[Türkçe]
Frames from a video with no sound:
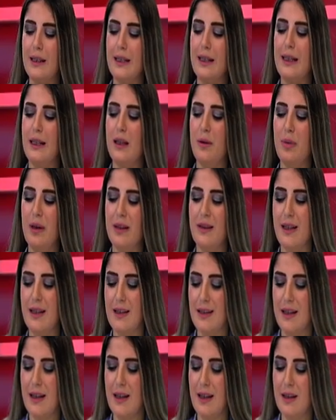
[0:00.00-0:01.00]
e, Libya
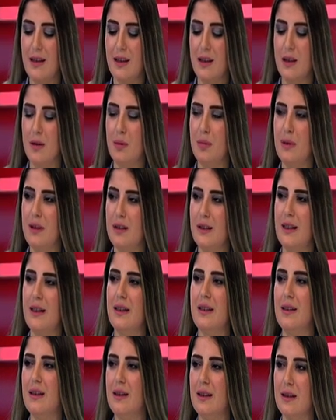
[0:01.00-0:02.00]
tezkeresi bir
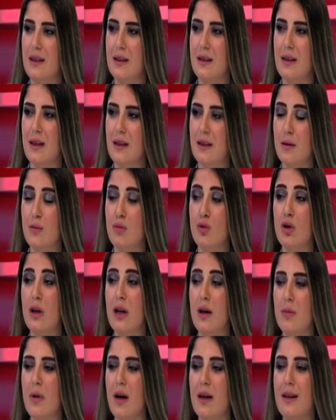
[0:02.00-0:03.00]
de e, Kasım
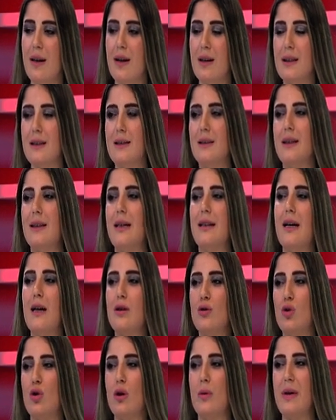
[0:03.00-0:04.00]
Süleymani hakkında
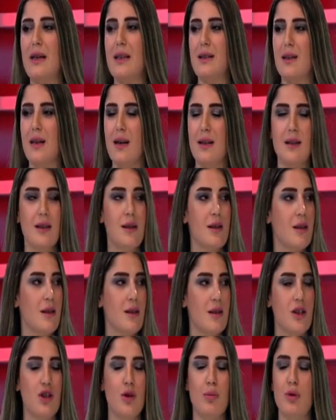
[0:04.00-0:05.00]
neler söylemek isterseniz
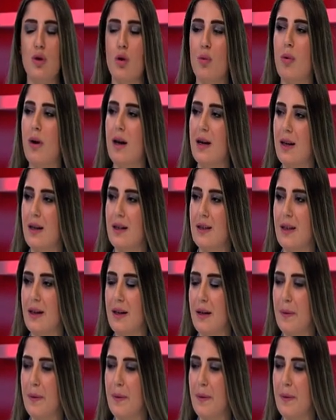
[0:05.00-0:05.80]
kısaca bir toparlarsak.